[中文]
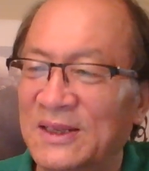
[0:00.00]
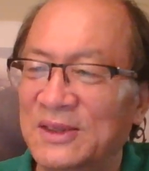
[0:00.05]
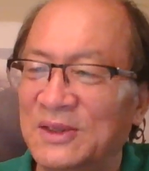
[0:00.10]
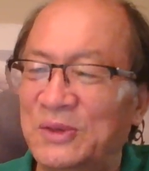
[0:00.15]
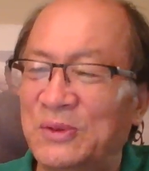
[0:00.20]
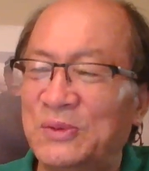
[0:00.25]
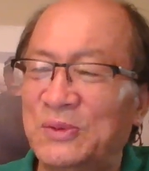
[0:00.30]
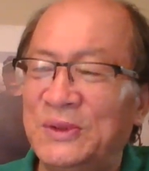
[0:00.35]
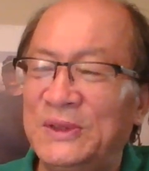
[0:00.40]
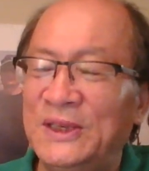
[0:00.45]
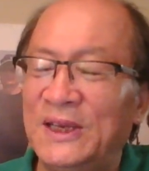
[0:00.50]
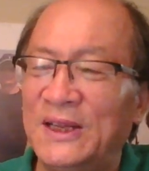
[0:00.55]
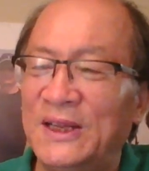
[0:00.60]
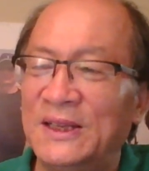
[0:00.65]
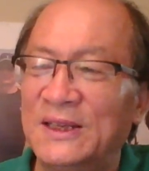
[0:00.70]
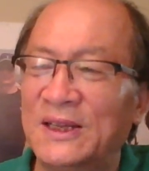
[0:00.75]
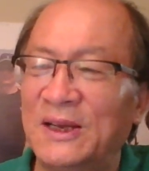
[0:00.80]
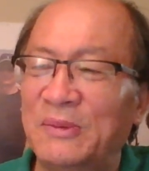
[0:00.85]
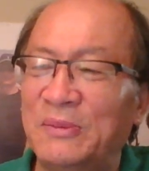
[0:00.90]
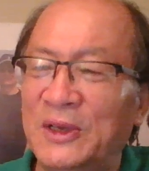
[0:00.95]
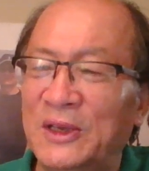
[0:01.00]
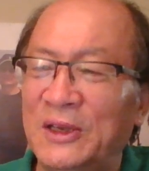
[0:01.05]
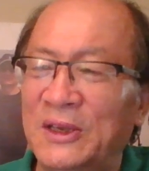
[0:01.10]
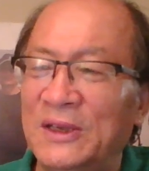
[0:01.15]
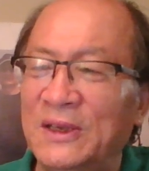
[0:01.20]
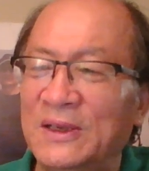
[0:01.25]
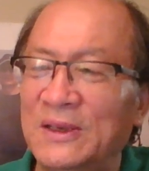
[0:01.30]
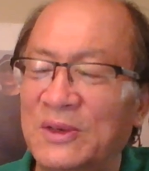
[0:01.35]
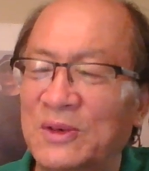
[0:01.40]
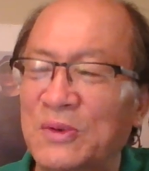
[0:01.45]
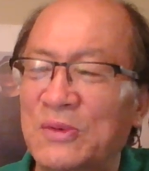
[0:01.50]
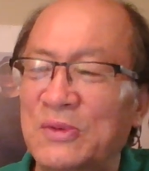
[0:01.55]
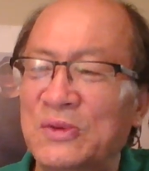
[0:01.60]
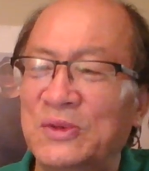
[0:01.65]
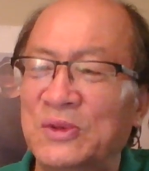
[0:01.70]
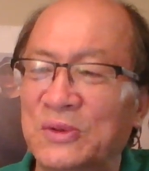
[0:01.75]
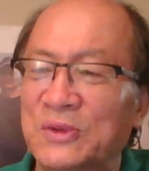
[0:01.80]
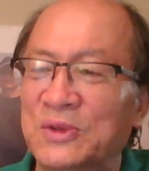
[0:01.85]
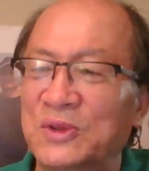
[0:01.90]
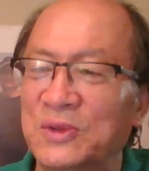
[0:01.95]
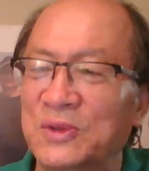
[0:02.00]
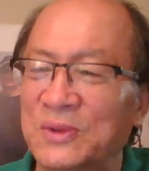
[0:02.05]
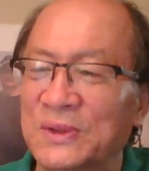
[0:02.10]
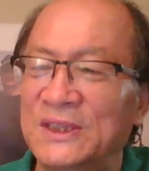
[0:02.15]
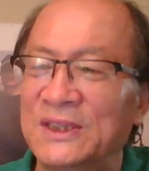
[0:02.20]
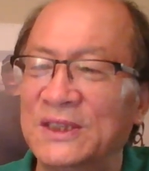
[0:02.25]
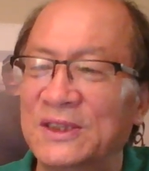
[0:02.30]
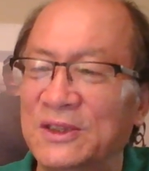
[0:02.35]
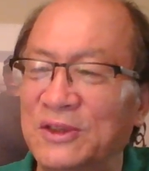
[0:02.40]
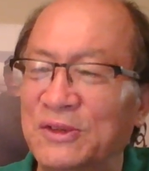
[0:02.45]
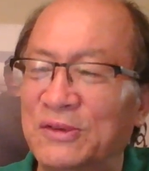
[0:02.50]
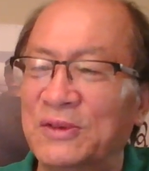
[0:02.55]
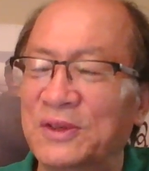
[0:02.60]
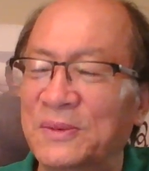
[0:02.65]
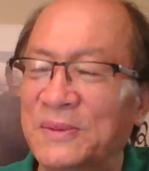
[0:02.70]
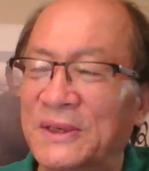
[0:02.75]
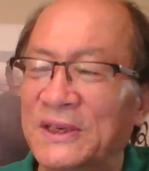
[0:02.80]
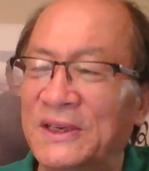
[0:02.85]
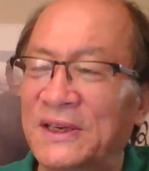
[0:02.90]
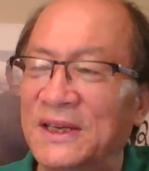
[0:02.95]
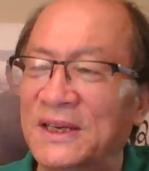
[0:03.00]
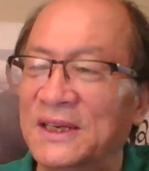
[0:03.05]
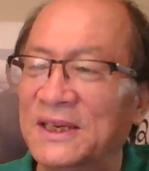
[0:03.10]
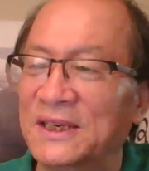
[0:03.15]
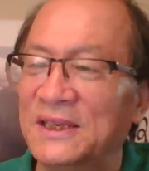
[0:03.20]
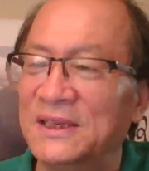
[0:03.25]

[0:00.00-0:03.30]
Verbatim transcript: 逐渐他被公众所知，出了名的。啊。